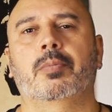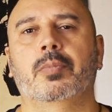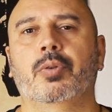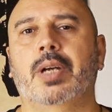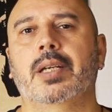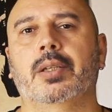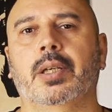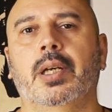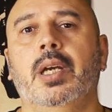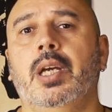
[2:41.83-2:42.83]
un
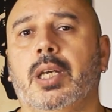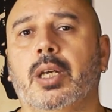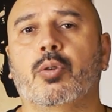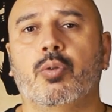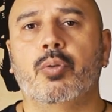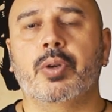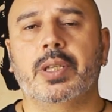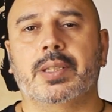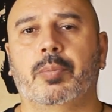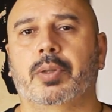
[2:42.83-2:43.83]
locale in
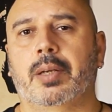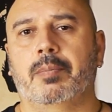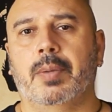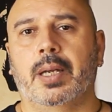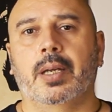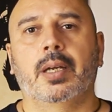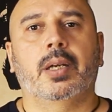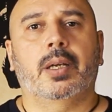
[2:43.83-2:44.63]
cui si potrebbe